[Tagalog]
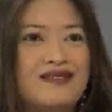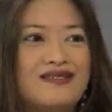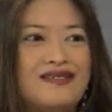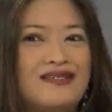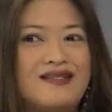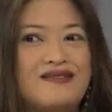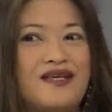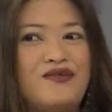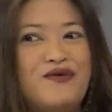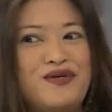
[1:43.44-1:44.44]
Si,
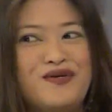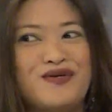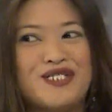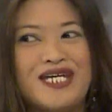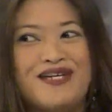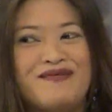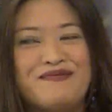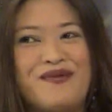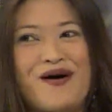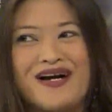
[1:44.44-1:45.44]
nanuyo siya
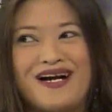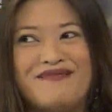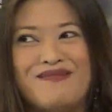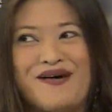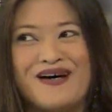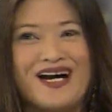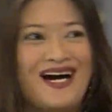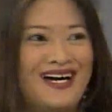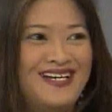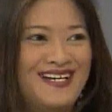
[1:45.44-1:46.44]
ng bonggang-bongga.